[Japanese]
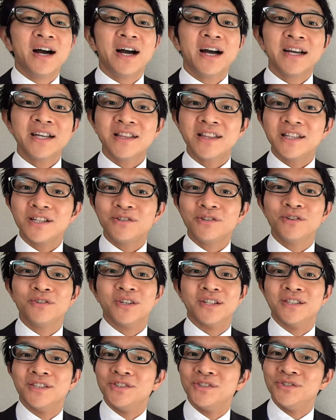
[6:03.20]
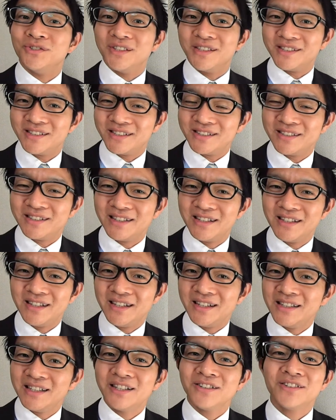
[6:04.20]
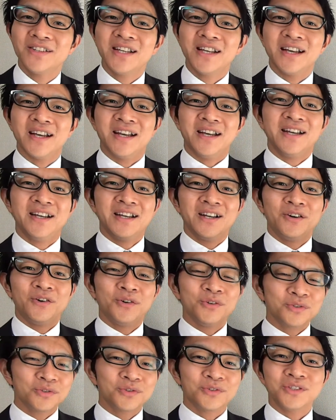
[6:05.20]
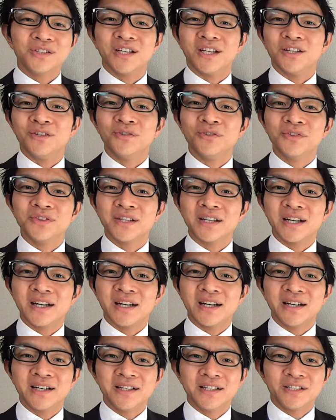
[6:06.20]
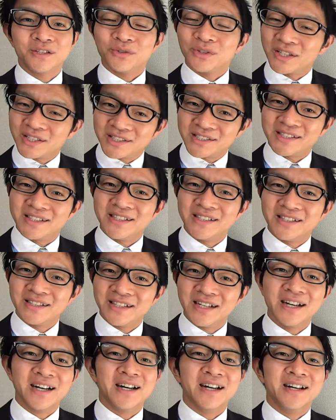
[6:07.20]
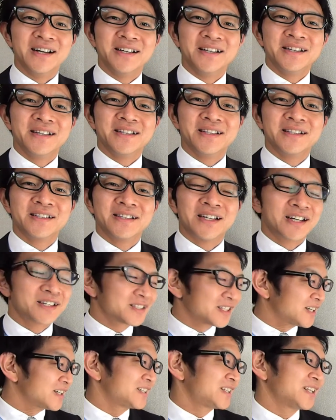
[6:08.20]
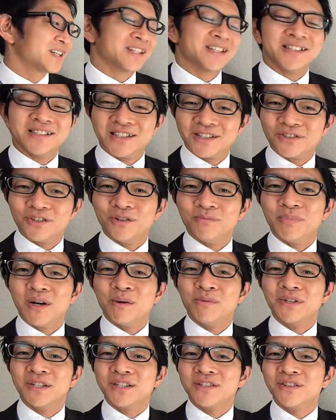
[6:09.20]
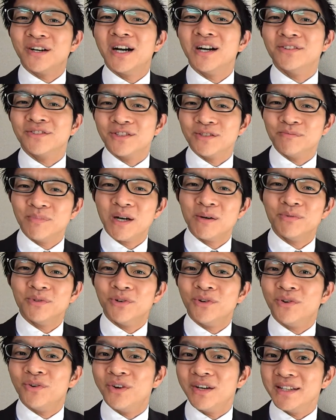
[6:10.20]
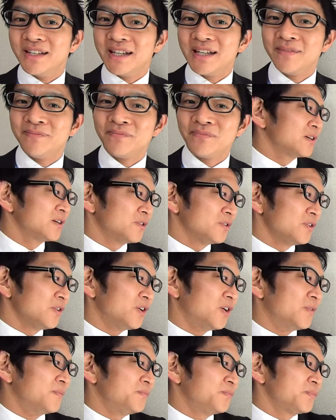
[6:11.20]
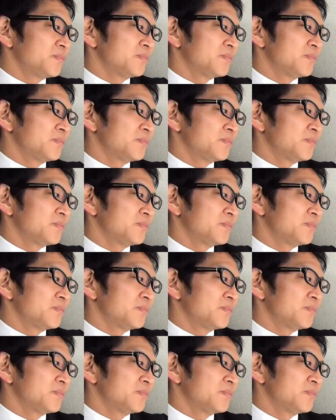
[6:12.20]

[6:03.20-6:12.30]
入ってくるのは自由です。なので、本当にね、いろんな人たちがたくさん来てたんですね、このパブリックハウス、パブの方はね。この